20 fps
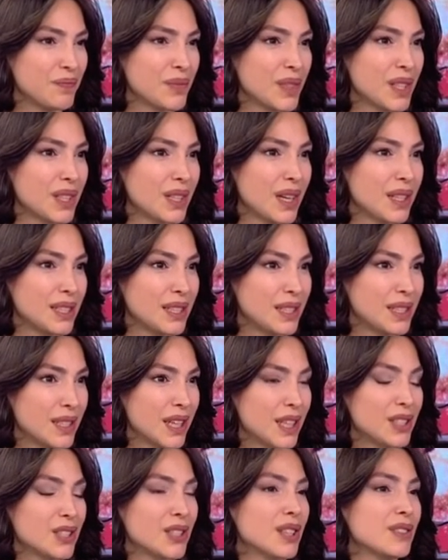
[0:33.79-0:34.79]
E, yani
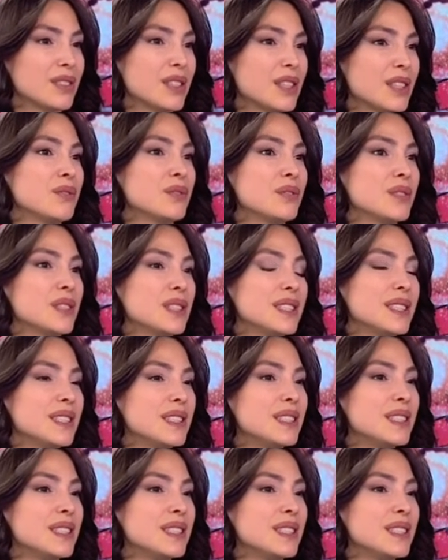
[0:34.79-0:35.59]
ihracat tarafında sizin